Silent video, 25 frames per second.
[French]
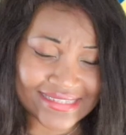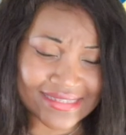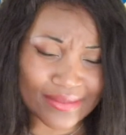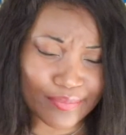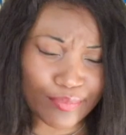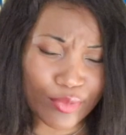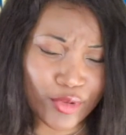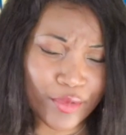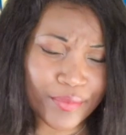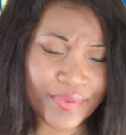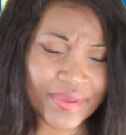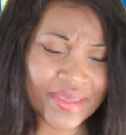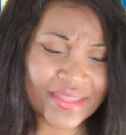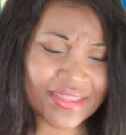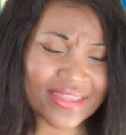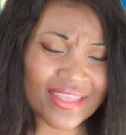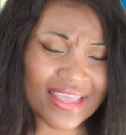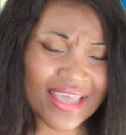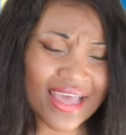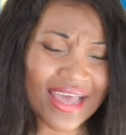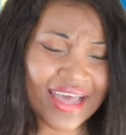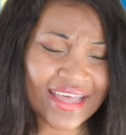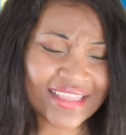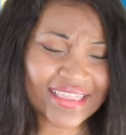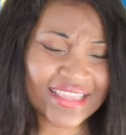Ses
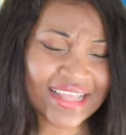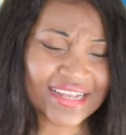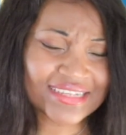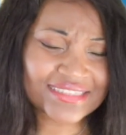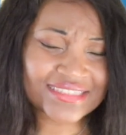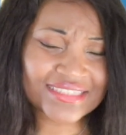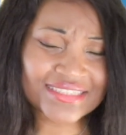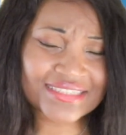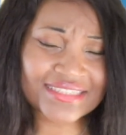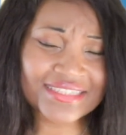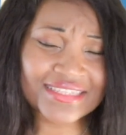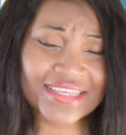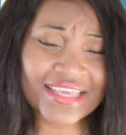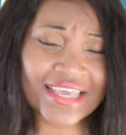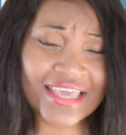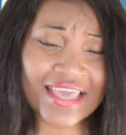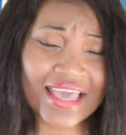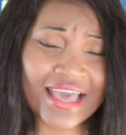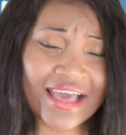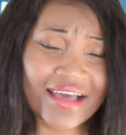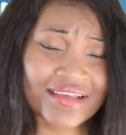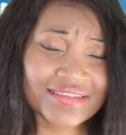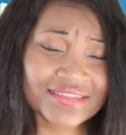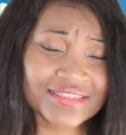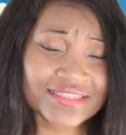propriétés analgésiques
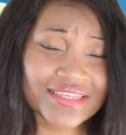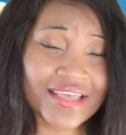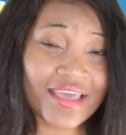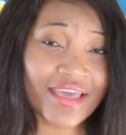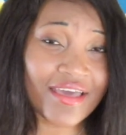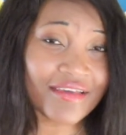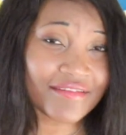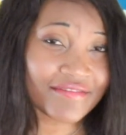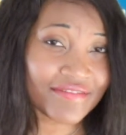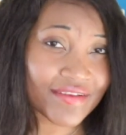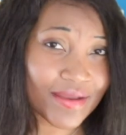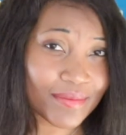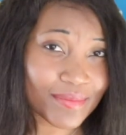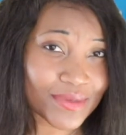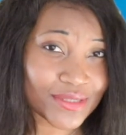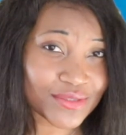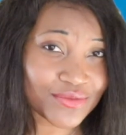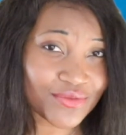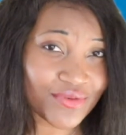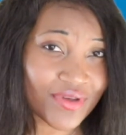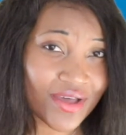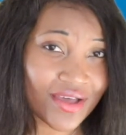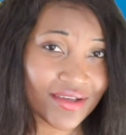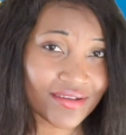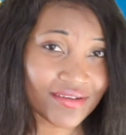et
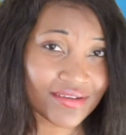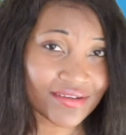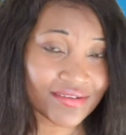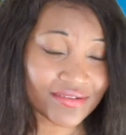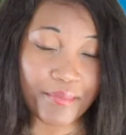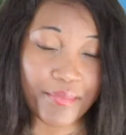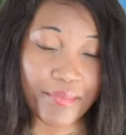anti-inflammatoires